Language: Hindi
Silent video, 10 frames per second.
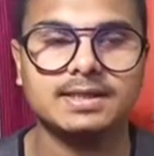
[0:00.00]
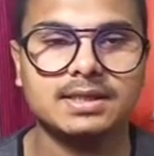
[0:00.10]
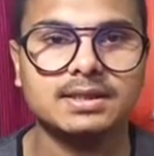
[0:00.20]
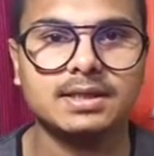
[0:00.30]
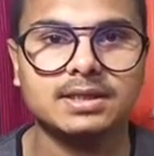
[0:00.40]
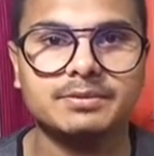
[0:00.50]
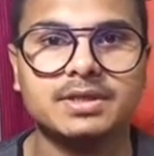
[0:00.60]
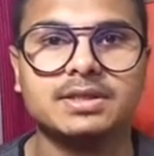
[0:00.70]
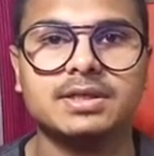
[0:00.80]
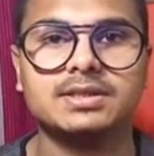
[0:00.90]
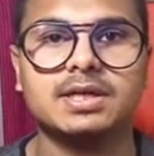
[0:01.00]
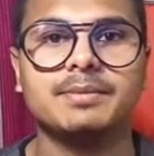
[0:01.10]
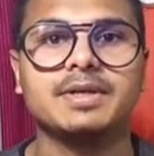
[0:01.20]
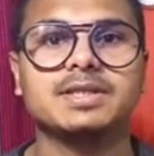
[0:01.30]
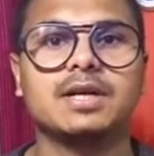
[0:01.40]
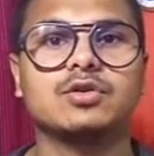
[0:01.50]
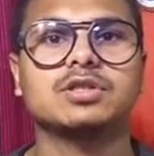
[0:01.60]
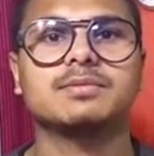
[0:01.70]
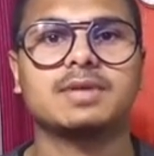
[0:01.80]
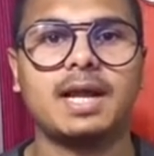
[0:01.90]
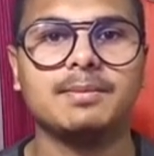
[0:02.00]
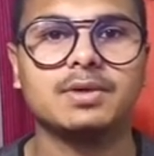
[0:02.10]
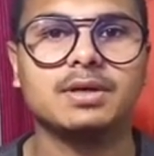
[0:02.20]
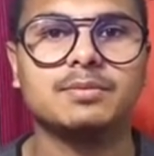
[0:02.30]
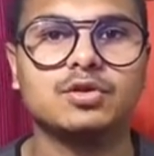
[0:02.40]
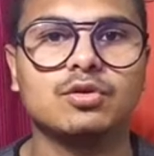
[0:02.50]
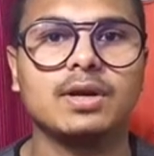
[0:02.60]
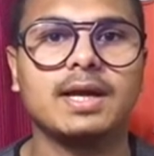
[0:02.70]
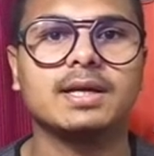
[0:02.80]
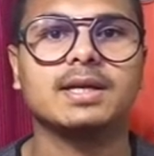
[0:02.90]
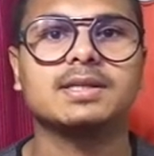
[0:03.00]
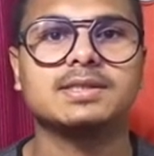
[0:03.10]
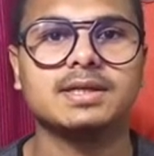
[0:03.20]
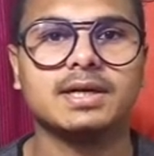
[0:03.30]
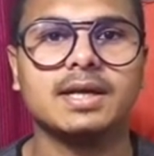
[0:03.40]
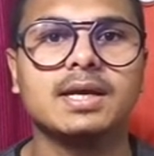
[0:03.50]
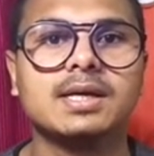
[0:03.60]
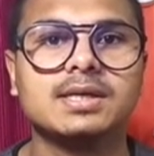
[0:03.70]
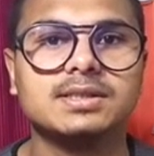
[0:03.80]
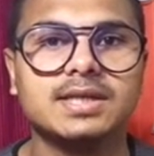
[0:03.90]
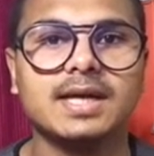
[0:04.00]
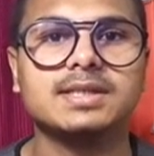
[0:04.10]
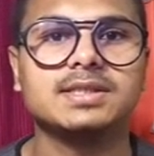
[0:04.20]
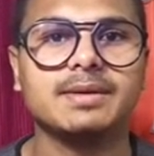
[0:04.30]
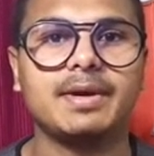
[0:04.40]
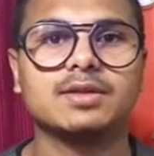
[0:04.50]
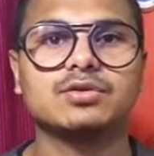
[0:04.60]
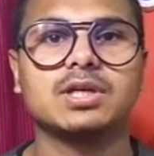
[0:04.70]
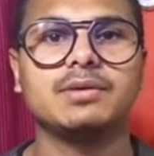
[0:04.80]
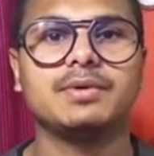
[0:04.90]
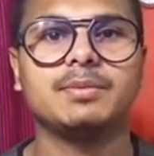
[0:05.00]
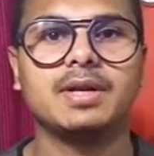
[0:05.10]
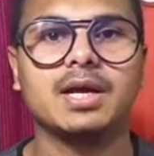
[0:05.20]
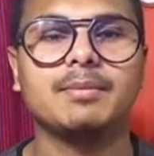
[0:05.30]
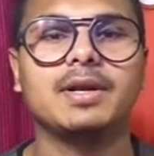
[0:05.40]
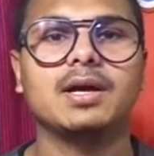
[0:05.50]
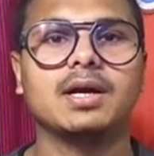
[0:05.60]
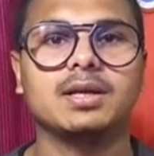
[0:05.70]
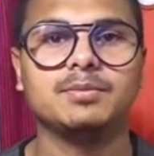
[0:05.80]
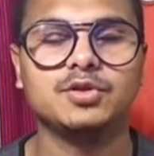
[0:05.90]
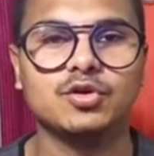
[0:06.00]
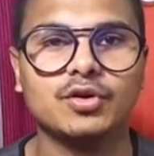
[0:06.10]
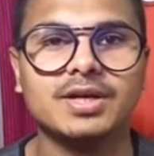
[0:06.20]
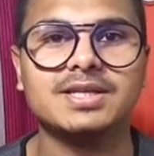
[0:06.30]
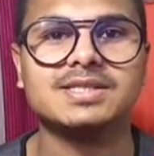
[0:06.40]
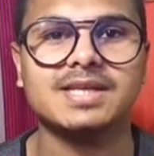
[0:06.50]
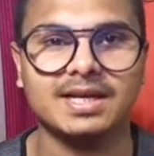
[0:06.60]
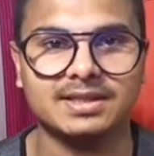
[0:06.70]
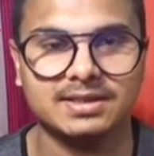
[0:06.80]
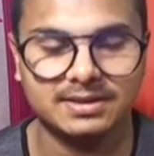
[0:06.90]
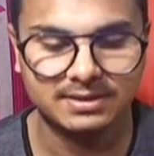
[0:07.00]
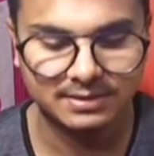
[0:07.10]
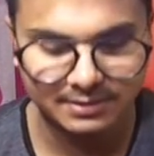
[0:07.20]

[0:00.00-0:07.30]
एंड ऐसे ही टिप्स एंड ट्रिक्स के लिए मेरे चैनल को सब्सक्राइब करें वीडियो को लाइक करें एंड शेयर करें जय हिंद जय भारत तो चलिए फिर मिलेंगे मेरे अगले वीडियो के साथ